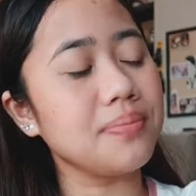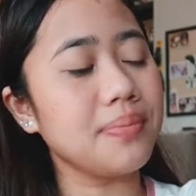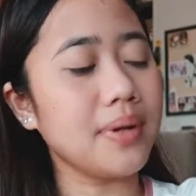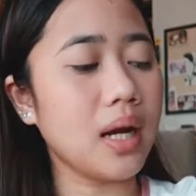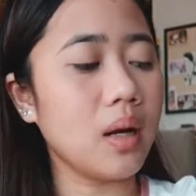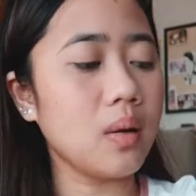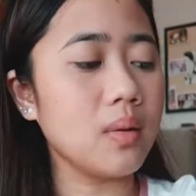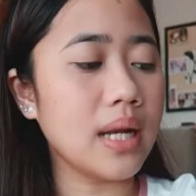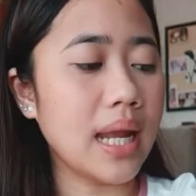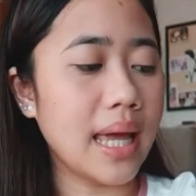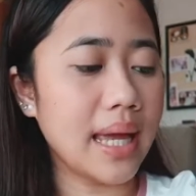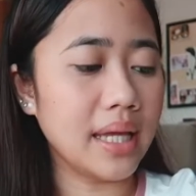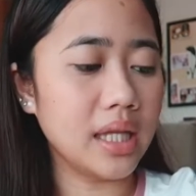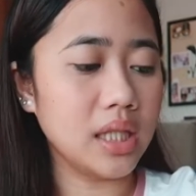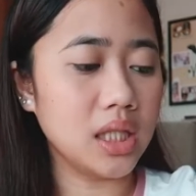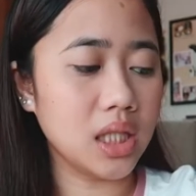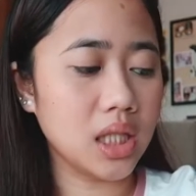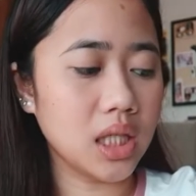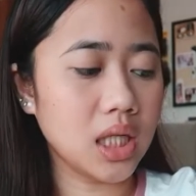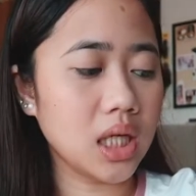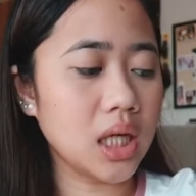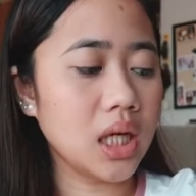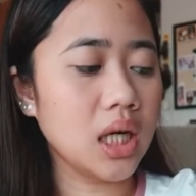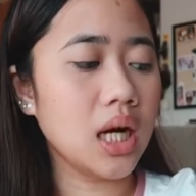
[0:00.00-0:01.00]
Brow
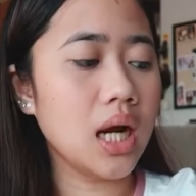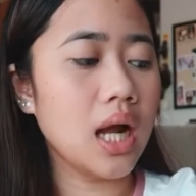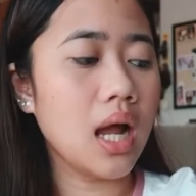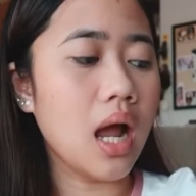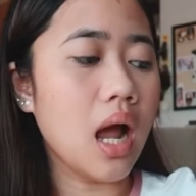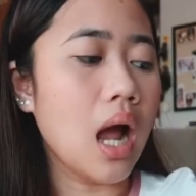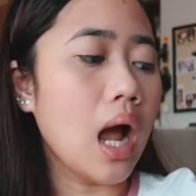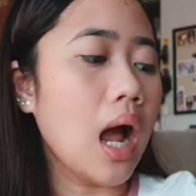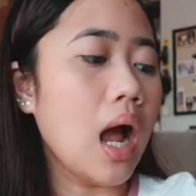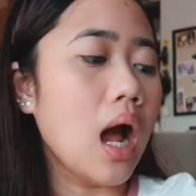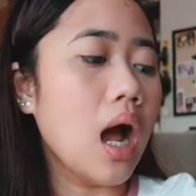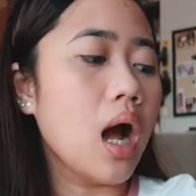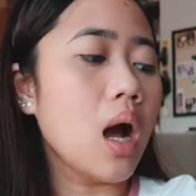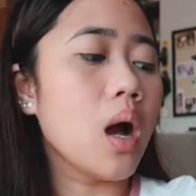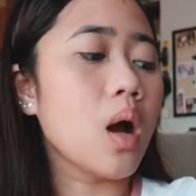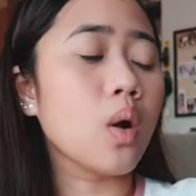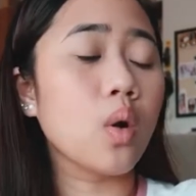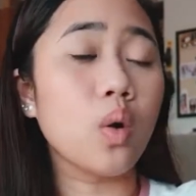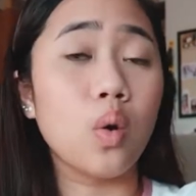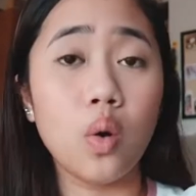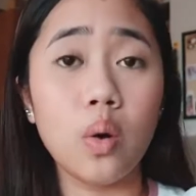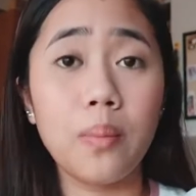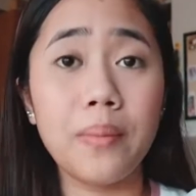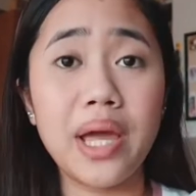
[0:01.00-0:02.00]
Liner
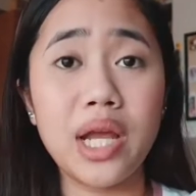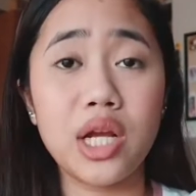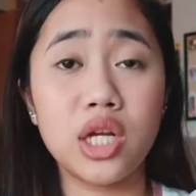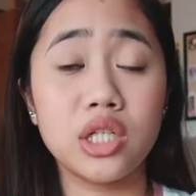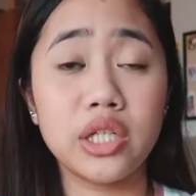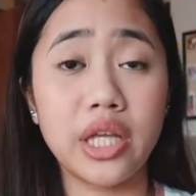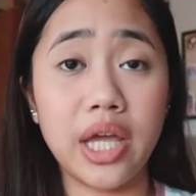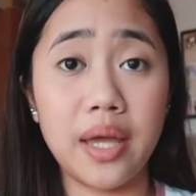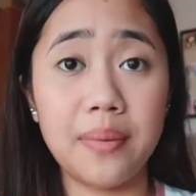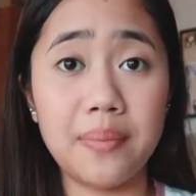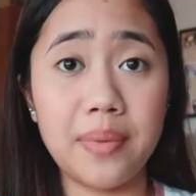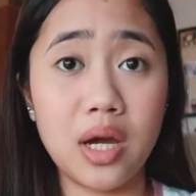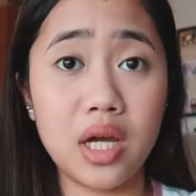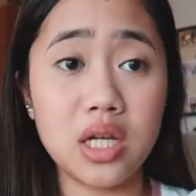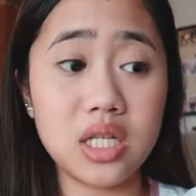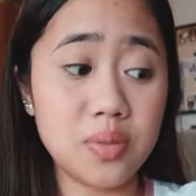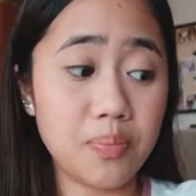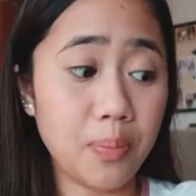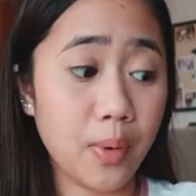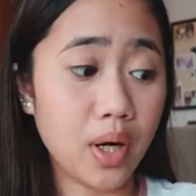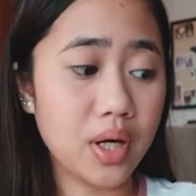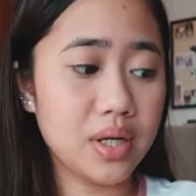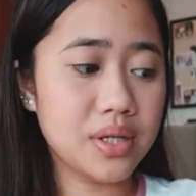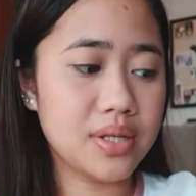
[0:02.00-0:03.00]
kung meron kay mga
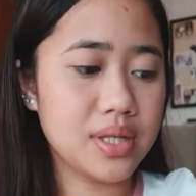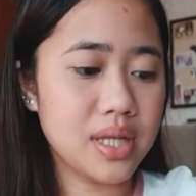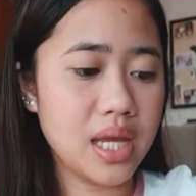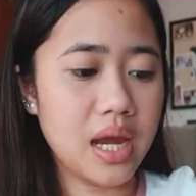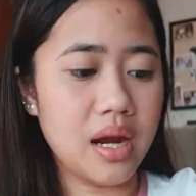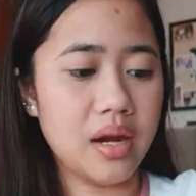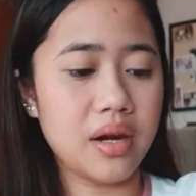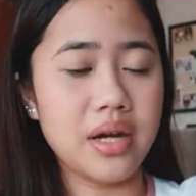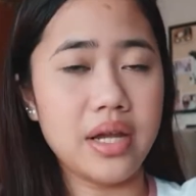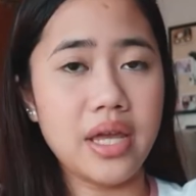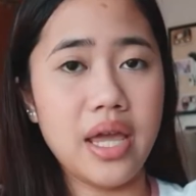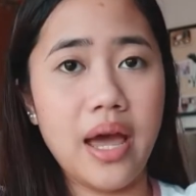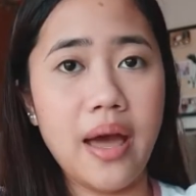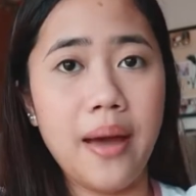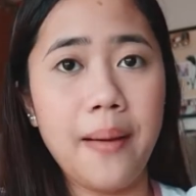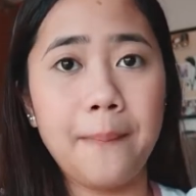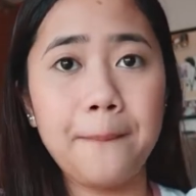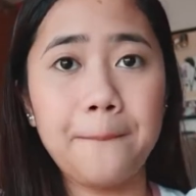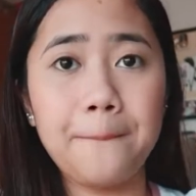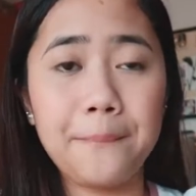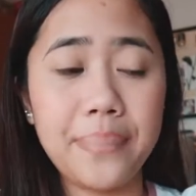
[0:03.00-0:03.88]
sparse area.